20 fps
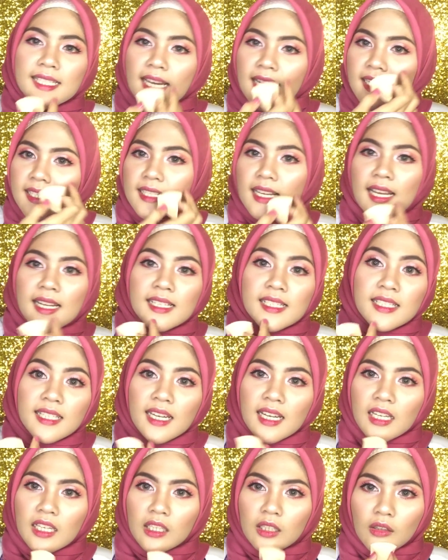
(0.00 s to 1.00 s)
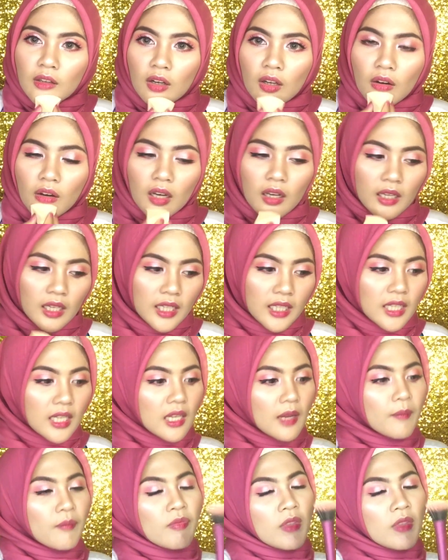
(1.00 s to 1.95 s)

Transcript: garis-garisnya gitu loh ini